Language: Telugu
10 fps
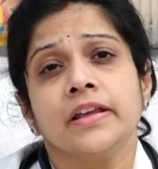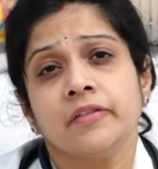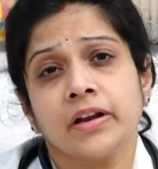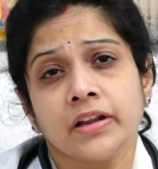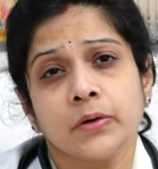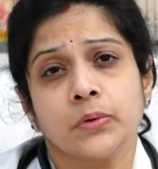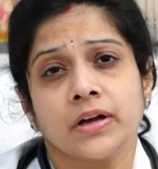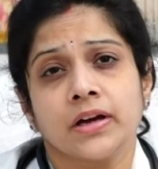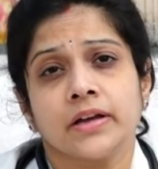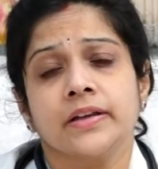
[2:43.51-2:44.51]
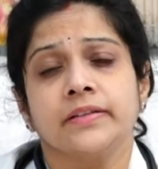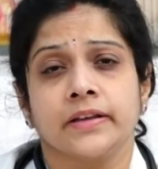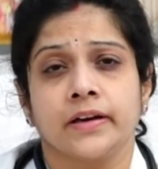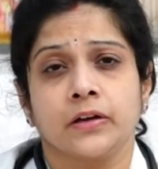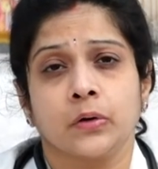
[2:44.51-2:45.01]
ఇవన్నీ కూడా ఈ
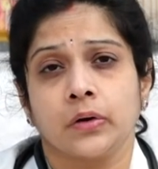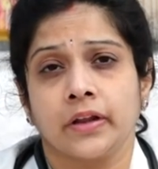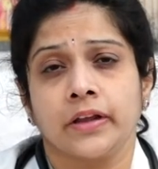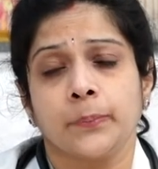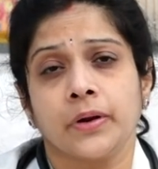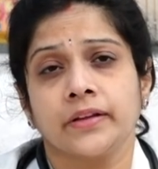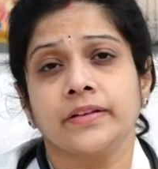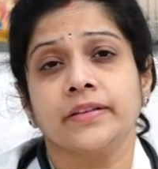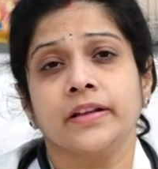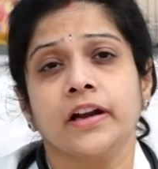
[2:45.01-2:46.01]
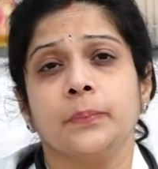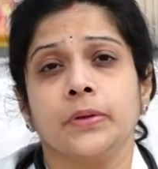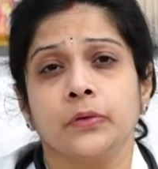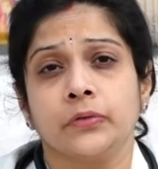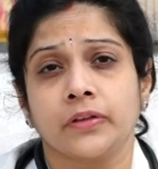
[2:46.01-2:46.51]
సిగరెట్లో ఉంటాయి ఎప్పుడైతే సిగరెట్
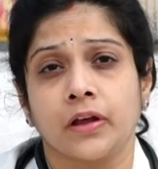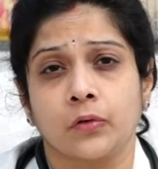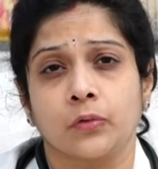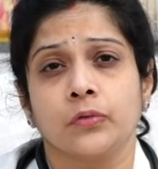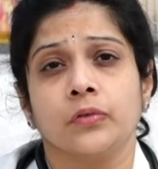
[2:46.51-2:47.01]
పీలుస్తారో